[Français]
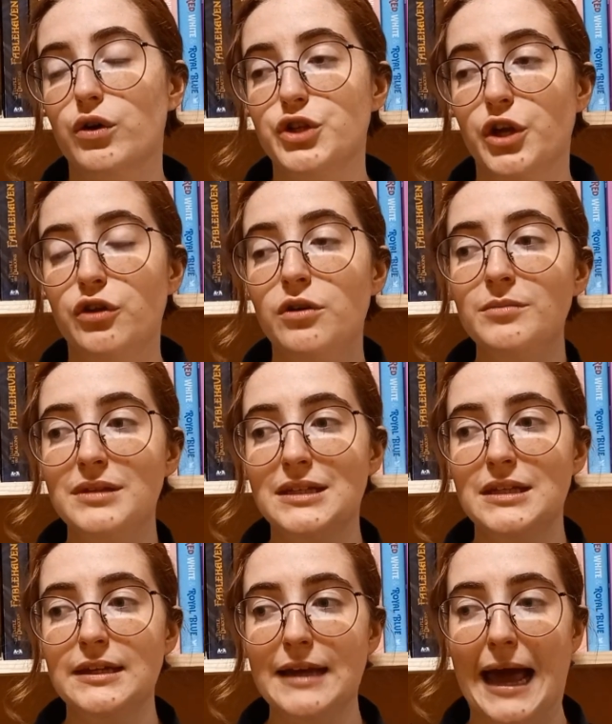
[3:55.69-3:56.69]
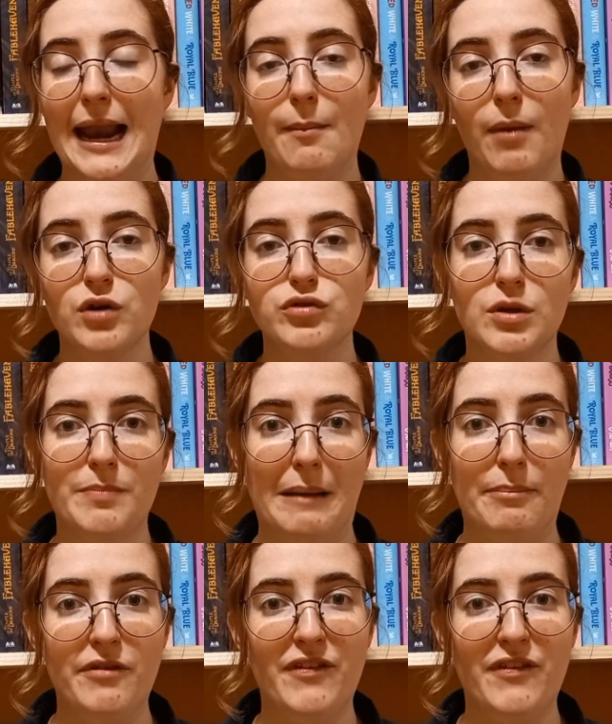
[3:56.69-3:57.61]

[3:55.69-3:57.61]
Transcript: un, jeune homme qui à la base ne parle pas